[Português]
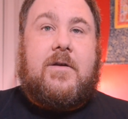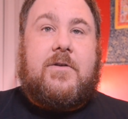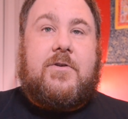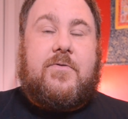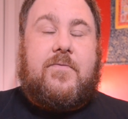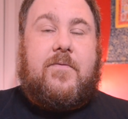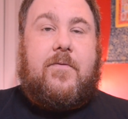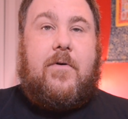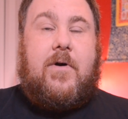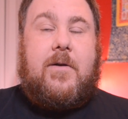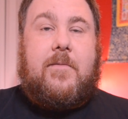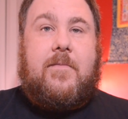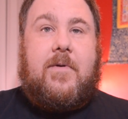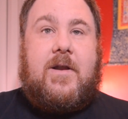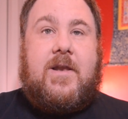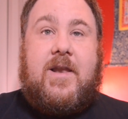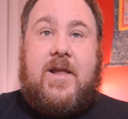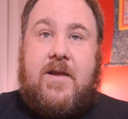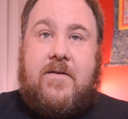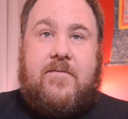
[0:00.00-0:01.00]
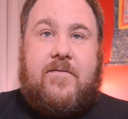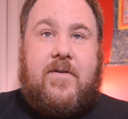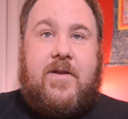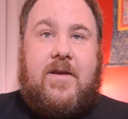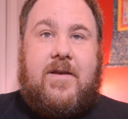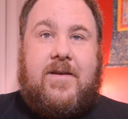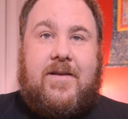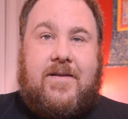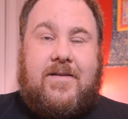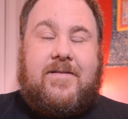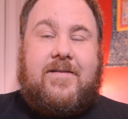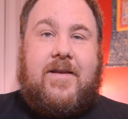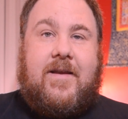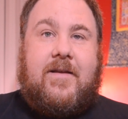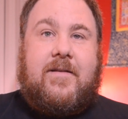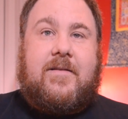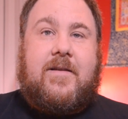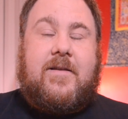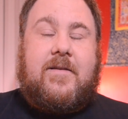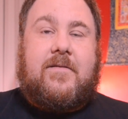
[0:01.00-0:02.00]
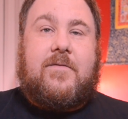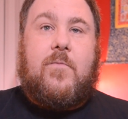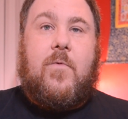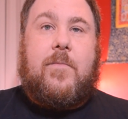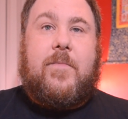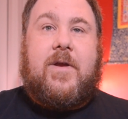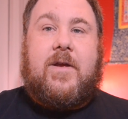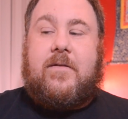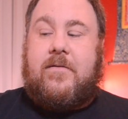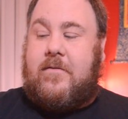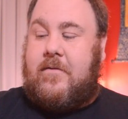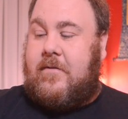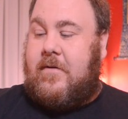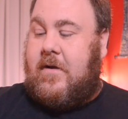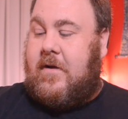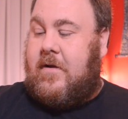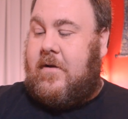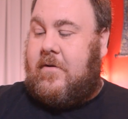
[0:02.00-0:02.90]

de forma livre e isenta nesse momento.